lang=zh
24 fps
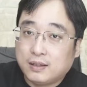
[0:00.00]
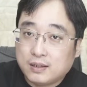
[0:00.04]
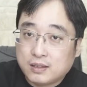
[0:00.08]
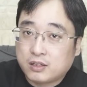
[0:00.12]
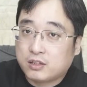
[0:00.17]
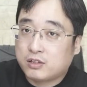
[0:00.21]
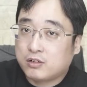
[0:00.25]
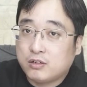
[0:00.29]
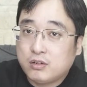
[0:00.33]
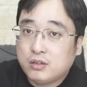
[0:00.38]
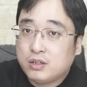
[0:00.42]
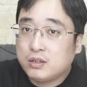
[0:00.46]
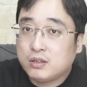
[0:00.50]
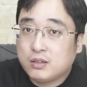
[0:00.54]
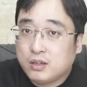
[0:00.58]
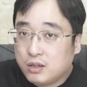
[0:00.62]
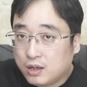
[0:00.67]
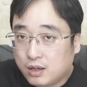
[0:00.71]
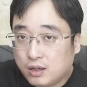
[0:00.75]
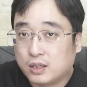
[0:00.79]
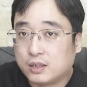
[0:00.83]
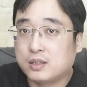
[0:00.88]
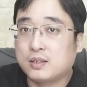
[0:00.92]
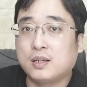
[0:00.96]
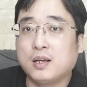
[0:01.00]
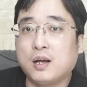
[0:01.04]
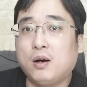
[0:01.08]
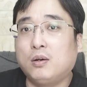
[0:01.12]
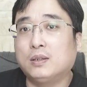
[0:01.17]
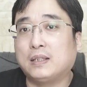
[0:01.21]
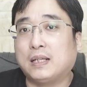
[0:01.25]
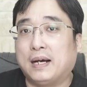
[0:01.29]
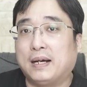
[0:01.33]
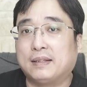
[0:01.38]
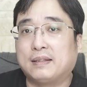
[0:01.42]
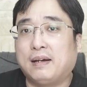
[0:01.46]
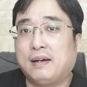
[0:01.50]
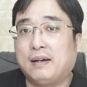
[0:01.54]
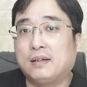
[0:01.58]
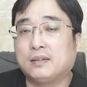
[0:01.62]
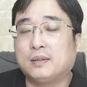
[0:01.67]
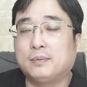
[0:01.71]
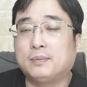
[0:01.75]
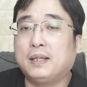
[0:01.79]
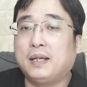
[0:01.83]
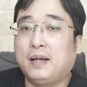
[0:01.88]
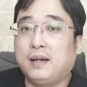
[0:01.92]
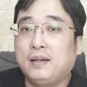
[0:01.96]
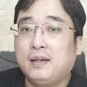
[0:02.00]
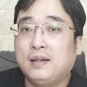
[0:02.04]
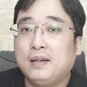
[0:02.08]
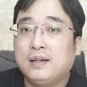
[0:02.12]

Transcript: 时时刻刻敲打他，对不对？